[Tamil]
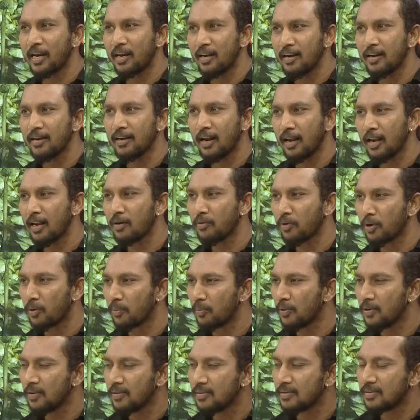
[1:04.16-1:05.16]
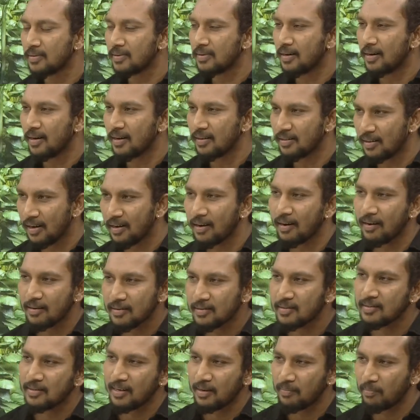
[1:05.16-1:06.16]
என்ன நல்லா வருமோ அதில்
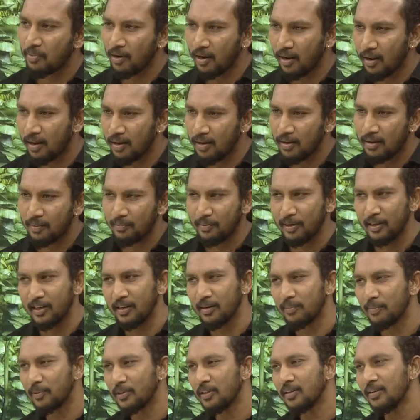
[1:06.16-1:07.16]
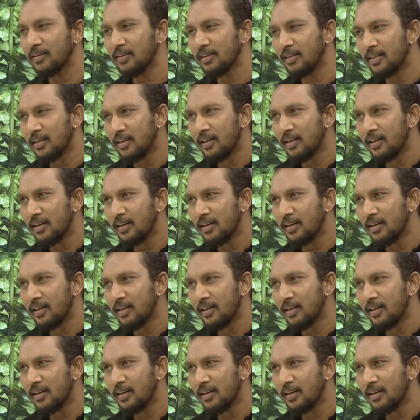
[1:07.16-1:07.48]
கான்சன்ட்ரேட் பண்ணலாம் அப்படிங்கிறப்ப தான்